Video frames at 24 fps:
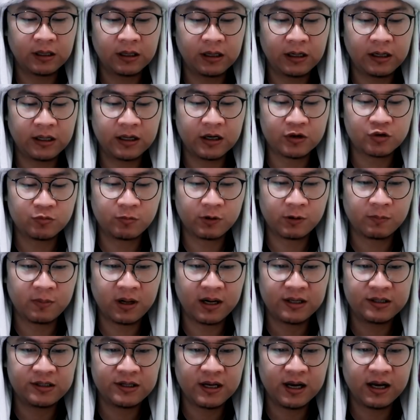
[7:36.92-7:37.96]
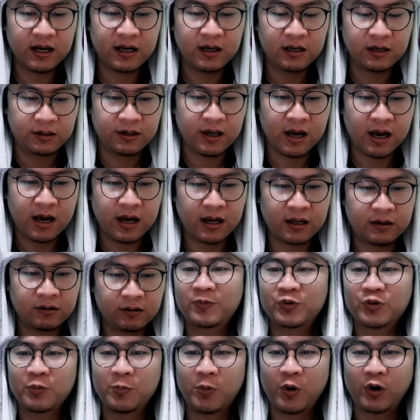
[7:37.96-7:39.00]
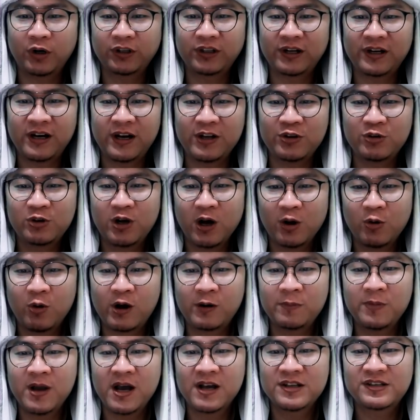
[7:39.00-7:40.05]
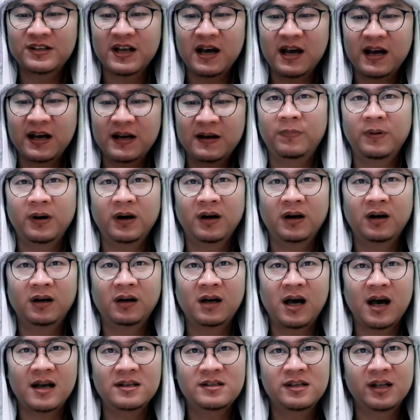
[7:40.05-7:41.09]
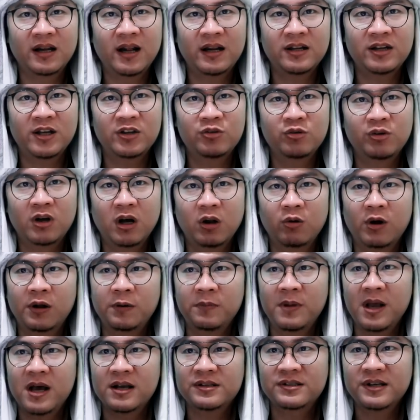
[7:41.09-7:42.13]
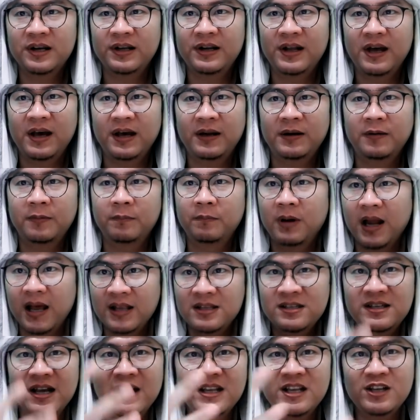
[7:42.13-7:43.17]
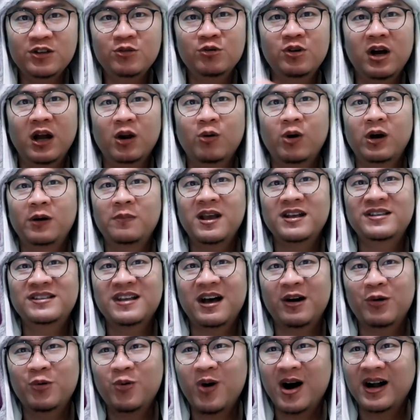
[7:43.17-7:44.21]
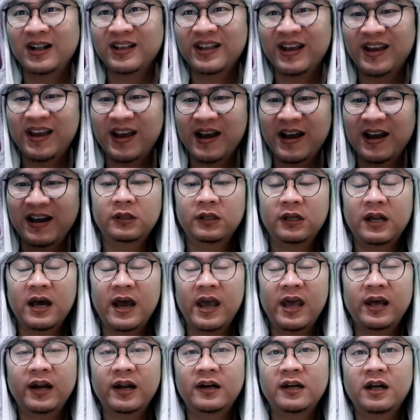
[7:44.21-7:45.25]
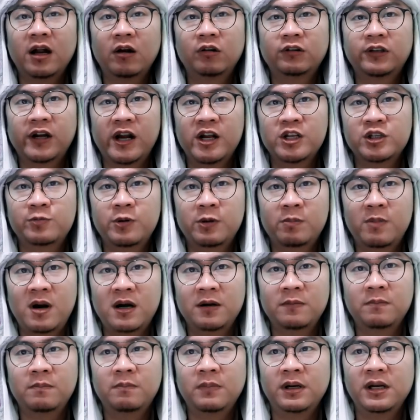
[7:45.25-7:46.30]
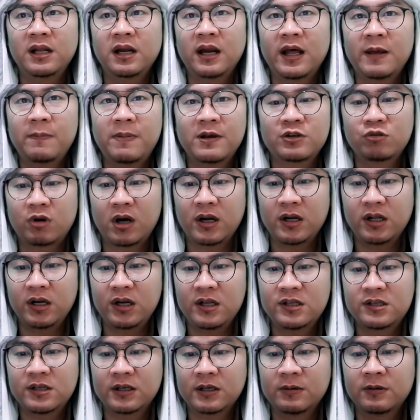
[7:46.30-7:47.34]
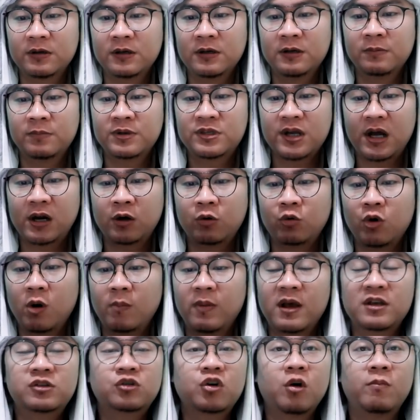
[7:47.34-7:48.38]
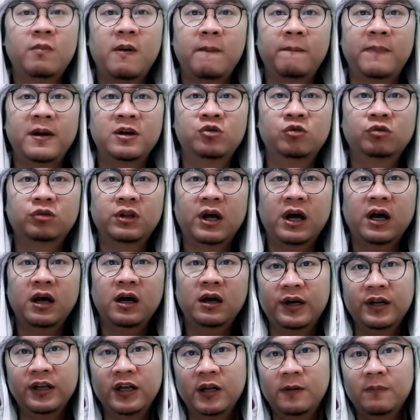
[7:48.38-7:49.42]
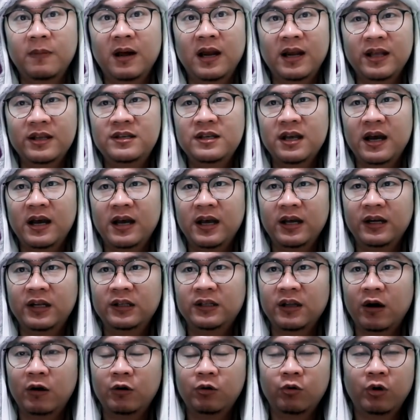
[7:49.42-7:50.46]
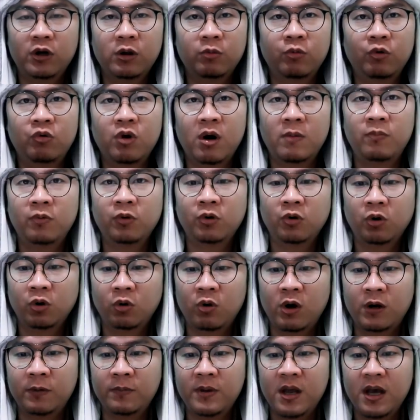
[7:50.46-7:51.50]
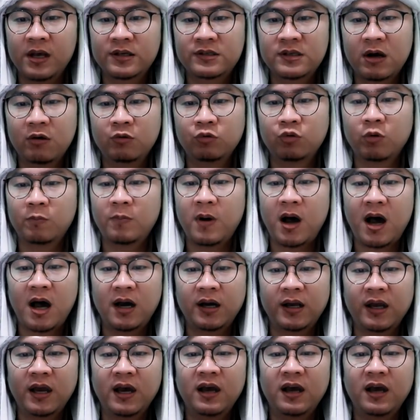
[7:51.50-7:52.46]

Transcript: di Liga Super Malaysia dan suporternya juga luar biasa, penghasilannya juga luar biasa dan Belanjanya juga luar biasa uangnya ya. Tidak heran kalau Transfermarkt menilai pasukan ini sebesar 12,4 juta ringgit Malaysia ya di tahun 2020. Luar biasa untuk Pahang